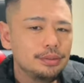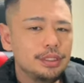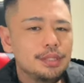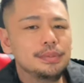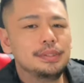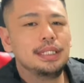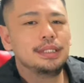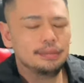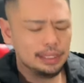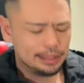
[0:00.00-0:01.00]
婦人部
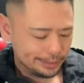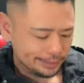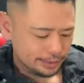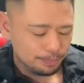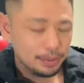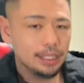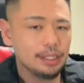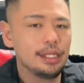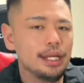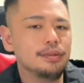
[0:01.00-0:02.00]
さんは
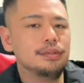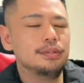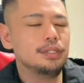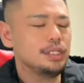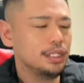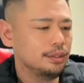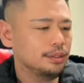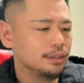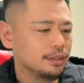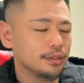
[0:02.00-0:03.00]
まあ結婚して
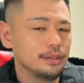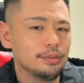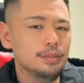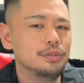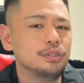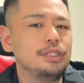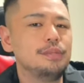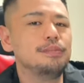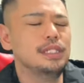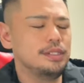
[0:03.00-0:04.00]
る、これも婦
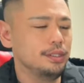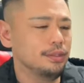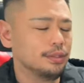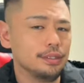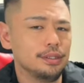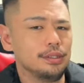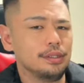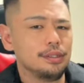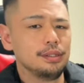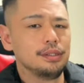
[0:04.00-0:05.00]
人部ですよ。
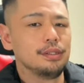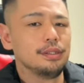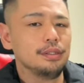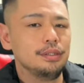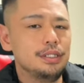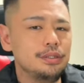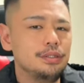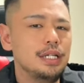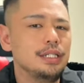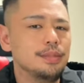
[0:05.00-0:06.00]
に
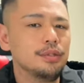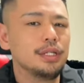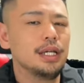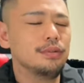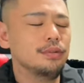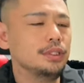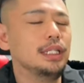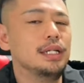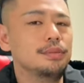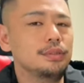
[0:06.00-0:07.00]
じゅうだいでもう結婚
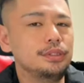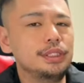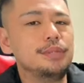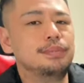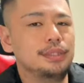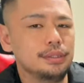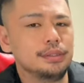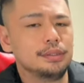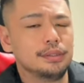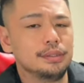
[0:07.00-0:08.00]
してたらもう婦人部、
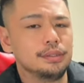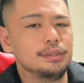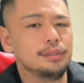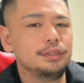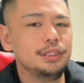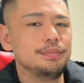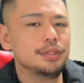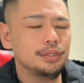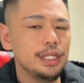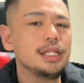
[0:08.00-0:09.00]
婦
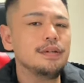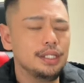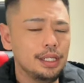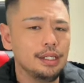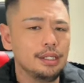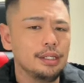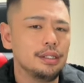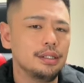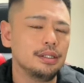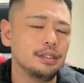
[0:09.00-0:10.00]
人部の定義はね、
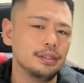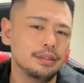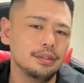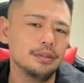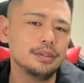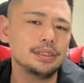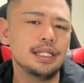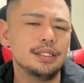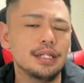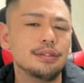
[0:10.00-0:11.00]
うん、奥
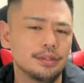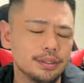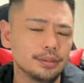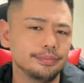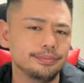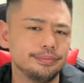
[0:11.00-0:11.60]
さんであること。